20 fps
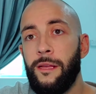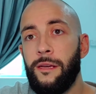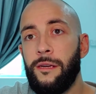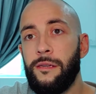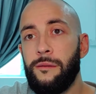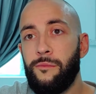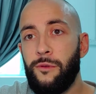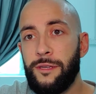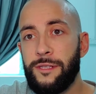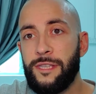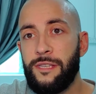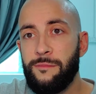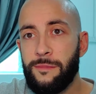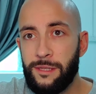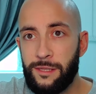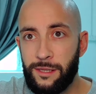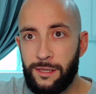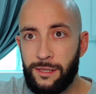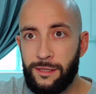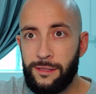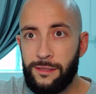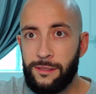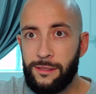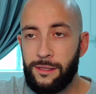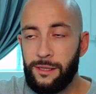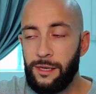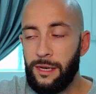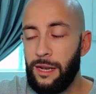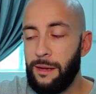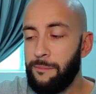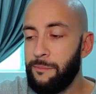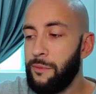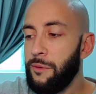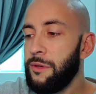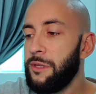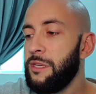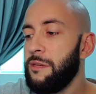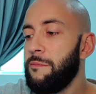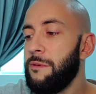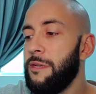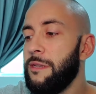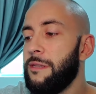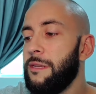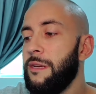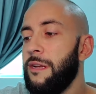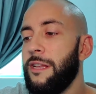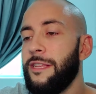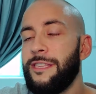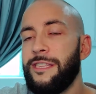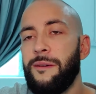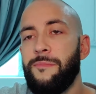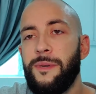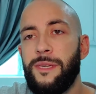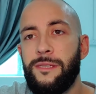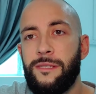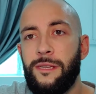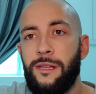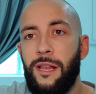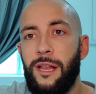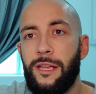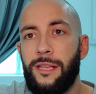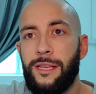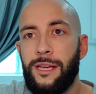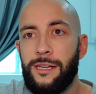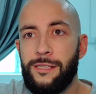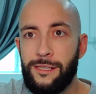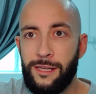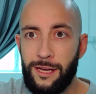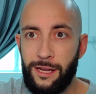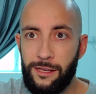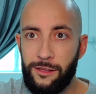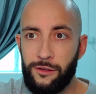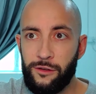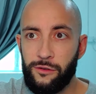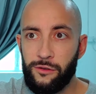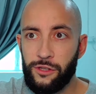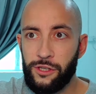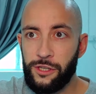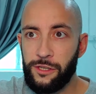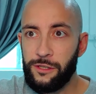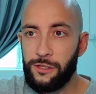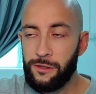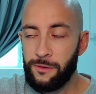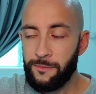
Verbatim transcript: Euh, moi ce qui m'intéresse c'est la possibilité et les capacités de la carte à l'étranger.